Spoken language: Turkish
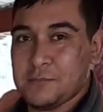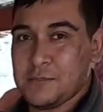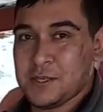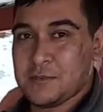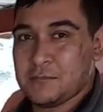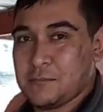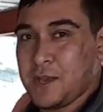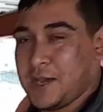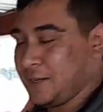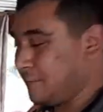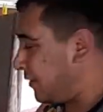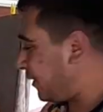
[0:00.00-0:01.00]
Bir
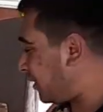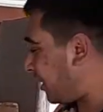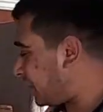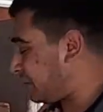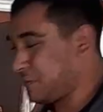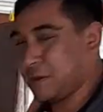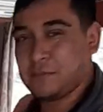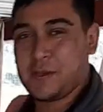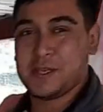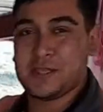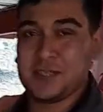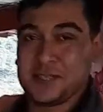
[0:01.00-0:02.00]
beğeni ve takip
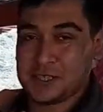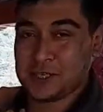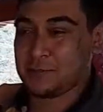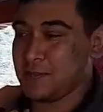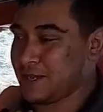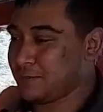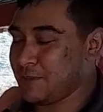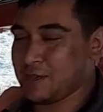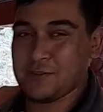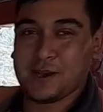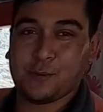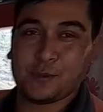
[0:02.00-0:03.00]
yapmayı da şey beğenmeyi
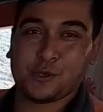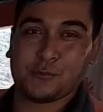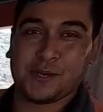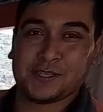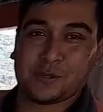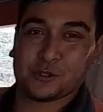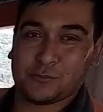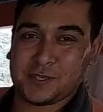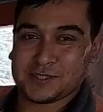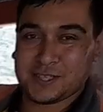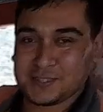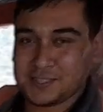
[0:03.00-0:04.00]
ve abone olmayı da
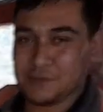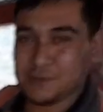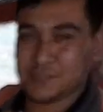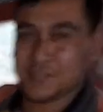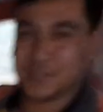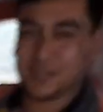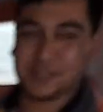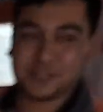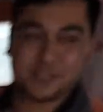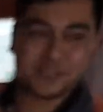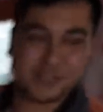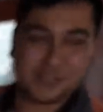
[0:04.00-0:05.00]
unutmazsanız Aynen. seviniriz arkadaşlar
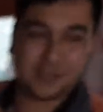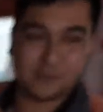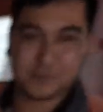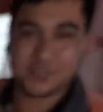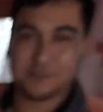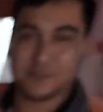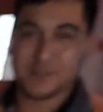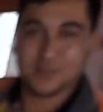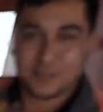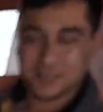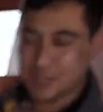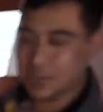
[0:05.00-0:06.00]
Eyvallah. kanalımıza ve
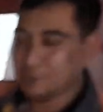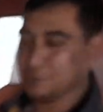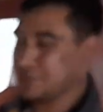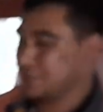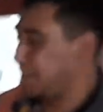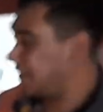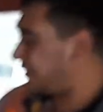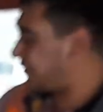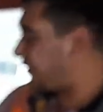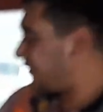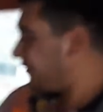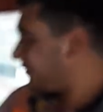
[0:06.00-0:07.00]
abimizin
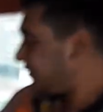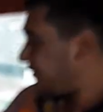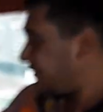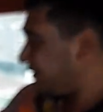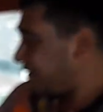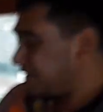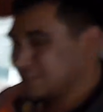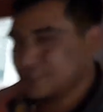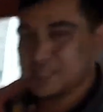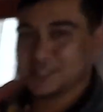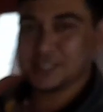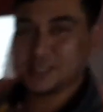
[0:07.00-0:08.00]
kanalına. Evet.
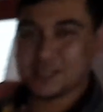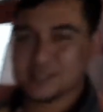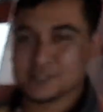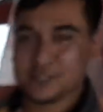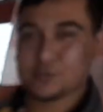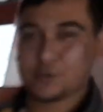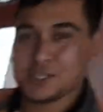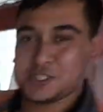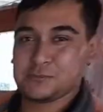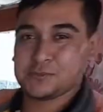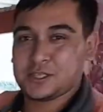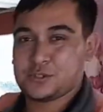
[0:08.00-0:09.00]
Desteklerinizden dolayı
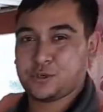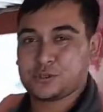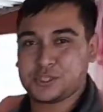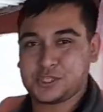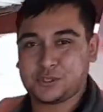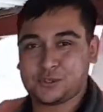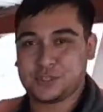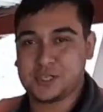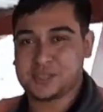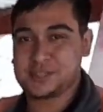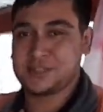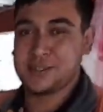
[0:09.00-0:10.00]
şimdiden çok teşekkür
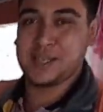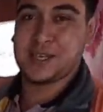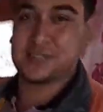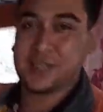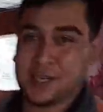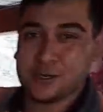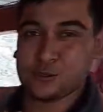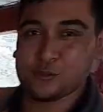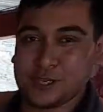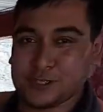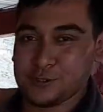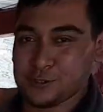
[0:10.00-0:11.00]
ederiz. Belki sahibi
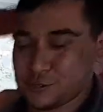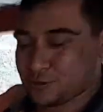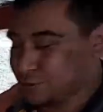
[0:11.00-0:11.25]
günler diliyoruz.